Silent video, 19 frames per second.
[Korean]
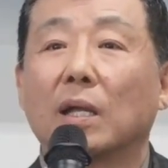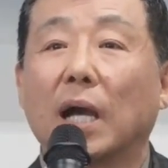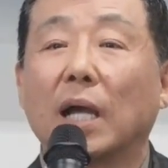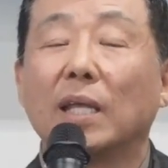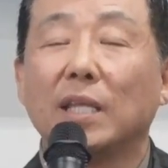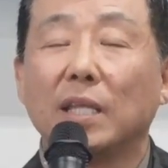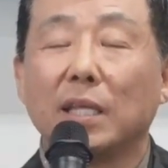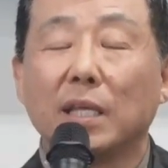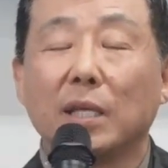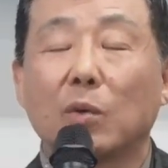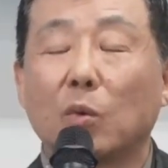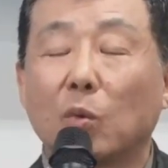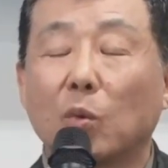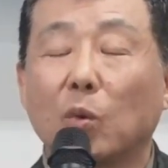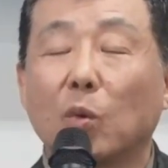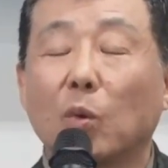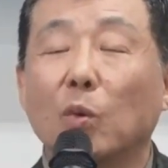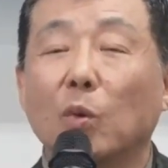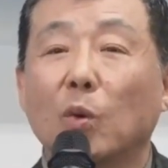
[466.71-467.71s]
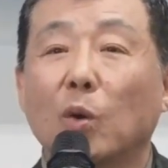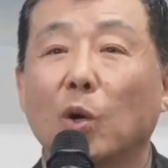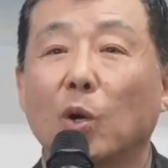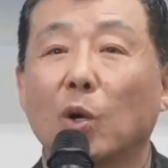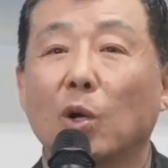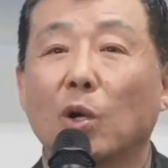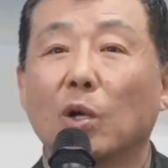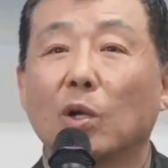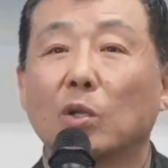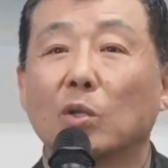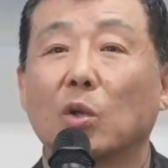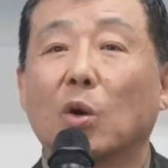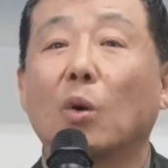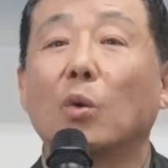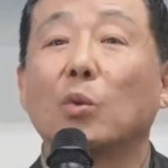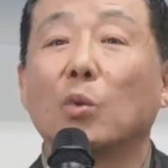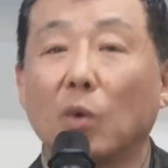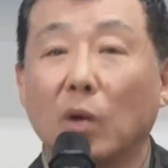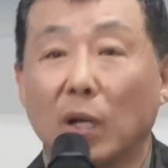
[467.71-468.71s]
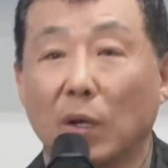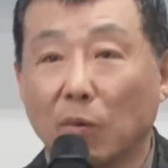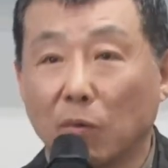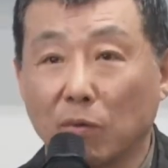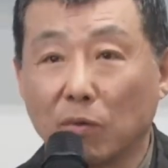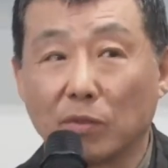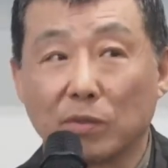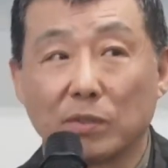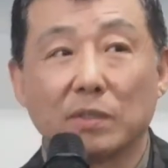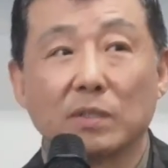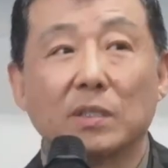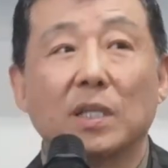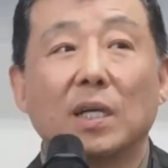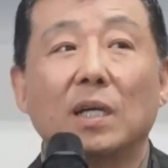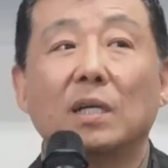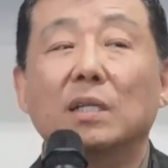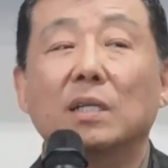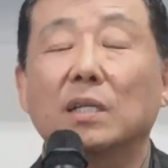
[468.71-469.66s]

있고 더 놀라운 것은